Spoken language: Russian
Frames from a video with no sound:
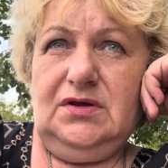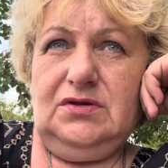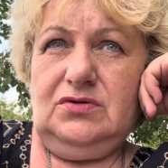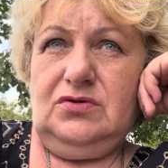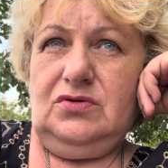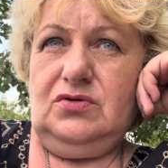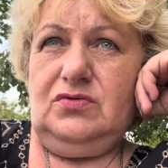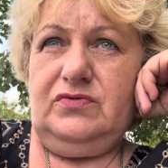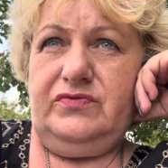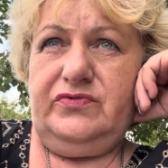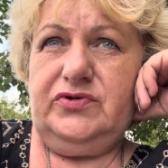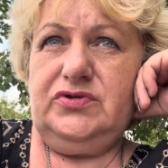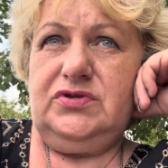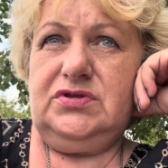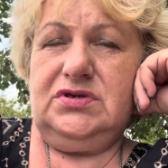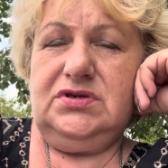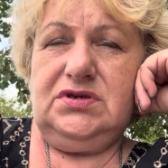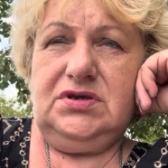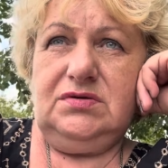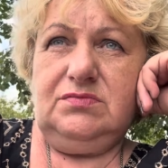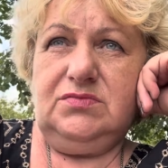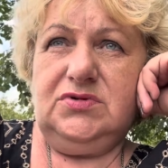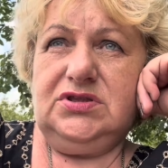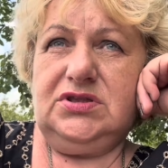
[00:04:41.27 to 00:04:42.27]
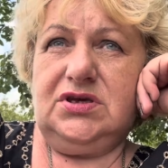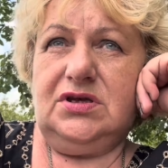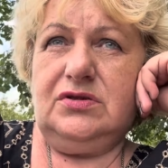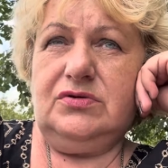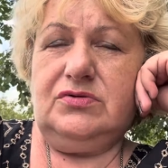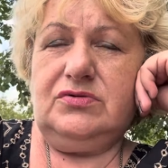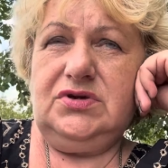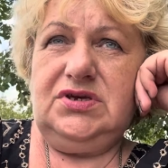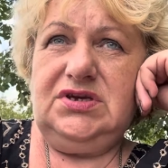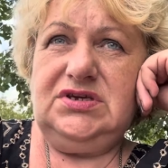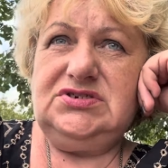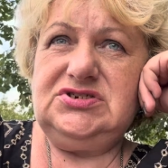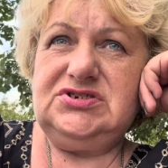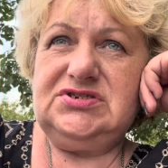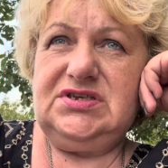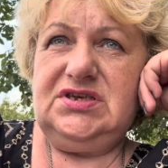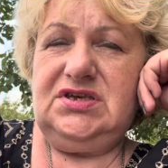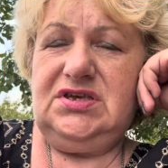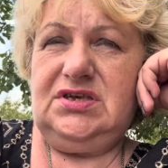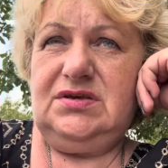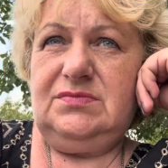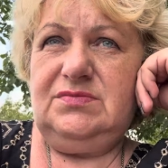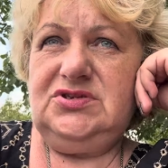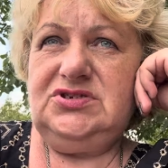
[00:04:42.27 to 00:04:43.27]
ну вот и
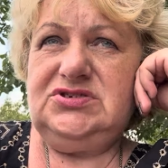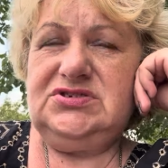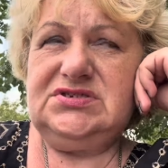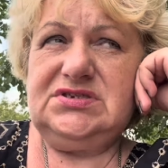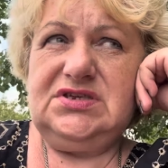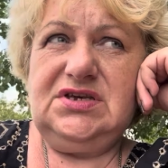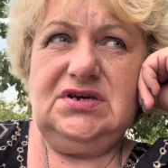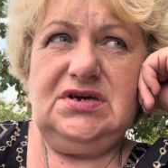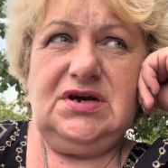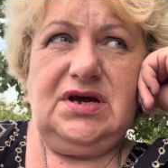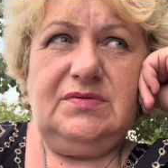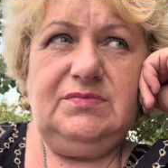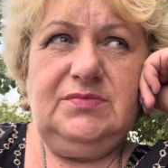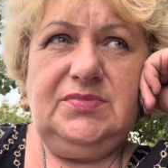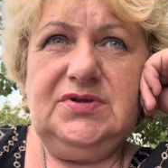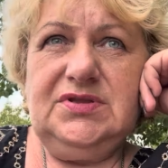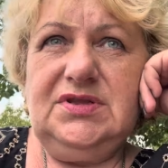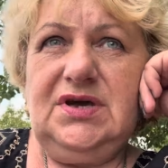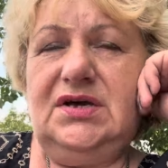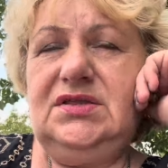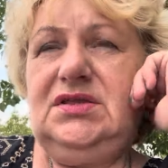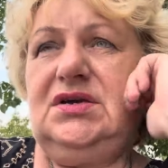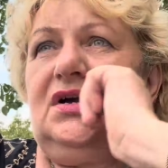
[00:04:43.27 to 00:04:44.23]
металлургический, химический комбинат,